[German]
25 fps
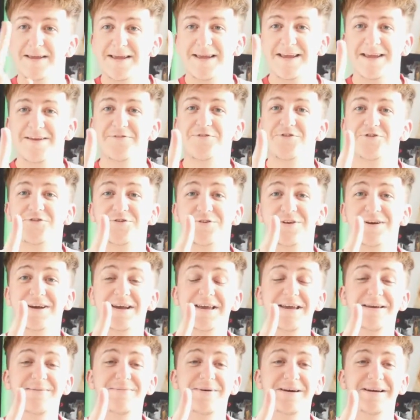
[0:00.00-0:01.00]
Ich versuche
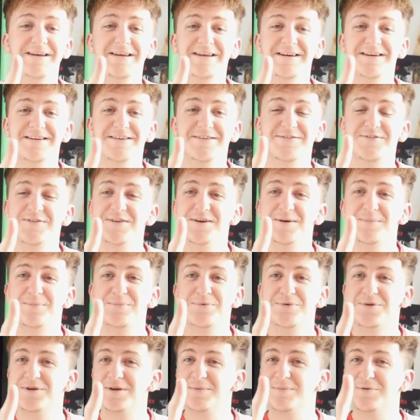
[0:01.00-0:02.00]
immer irgendwie einen
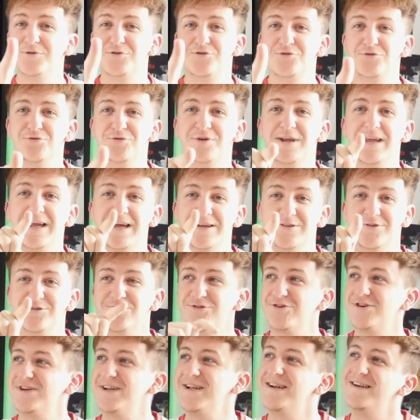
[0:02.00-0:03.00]
Bücherbezug
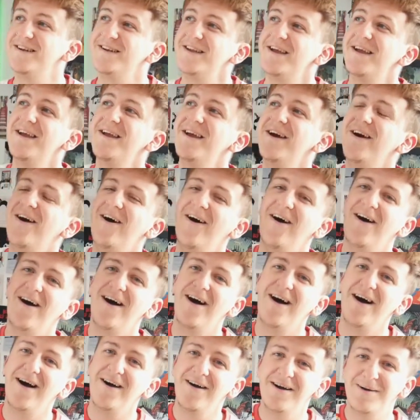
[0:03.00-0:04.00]
herzustellen.
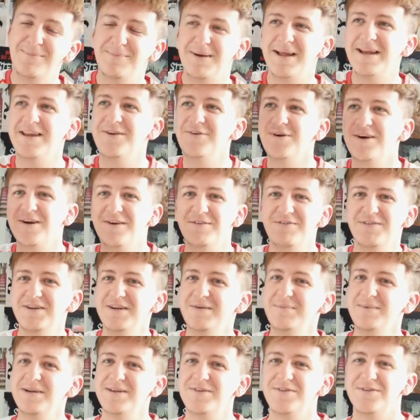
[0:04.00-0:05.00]
Ach, bei den
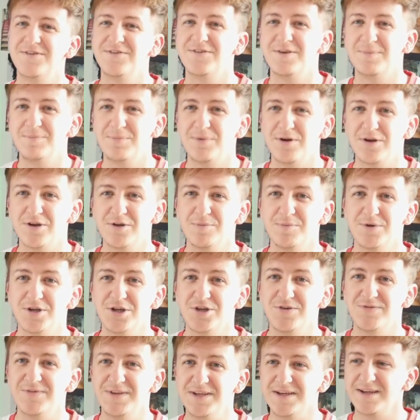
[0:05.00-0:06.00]
Horrorfilmen ist es halt manchmal
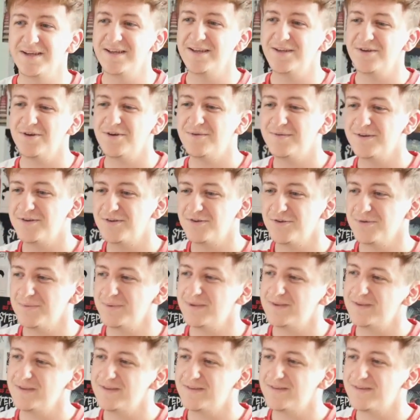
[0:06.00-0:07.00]
schwierig, aber so wie
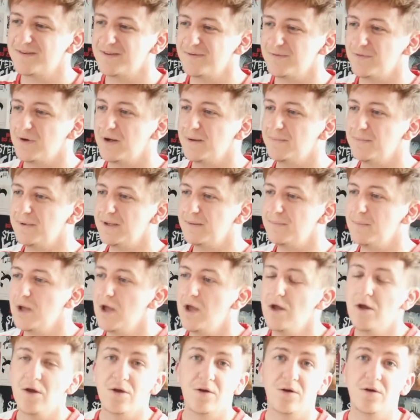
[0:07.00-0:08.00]
es jetzt da war mit dem
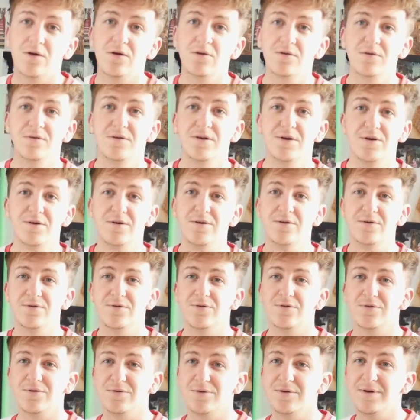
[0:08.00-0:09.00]
Crocognol und
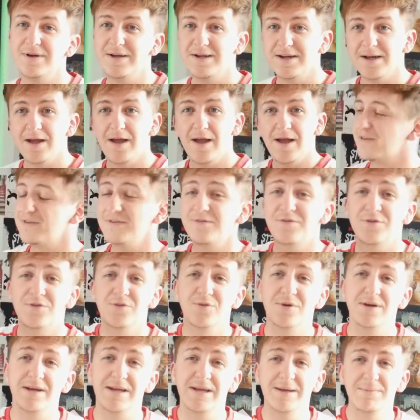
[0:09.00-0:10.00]
so, ich
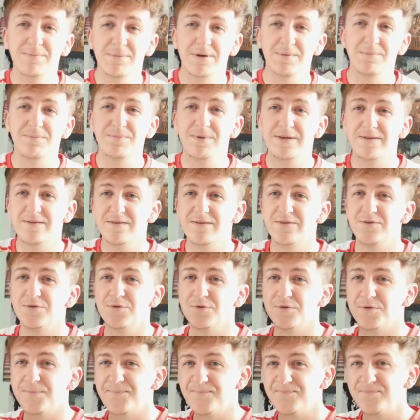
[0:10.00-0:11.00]
versuche immer ein bisschen
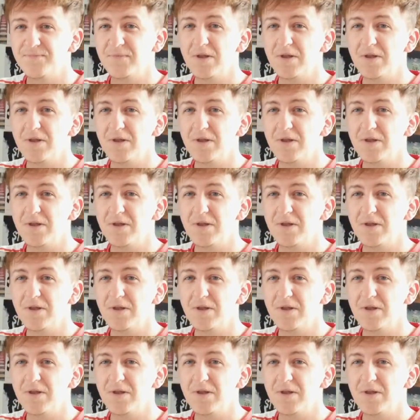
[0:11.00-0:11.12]
so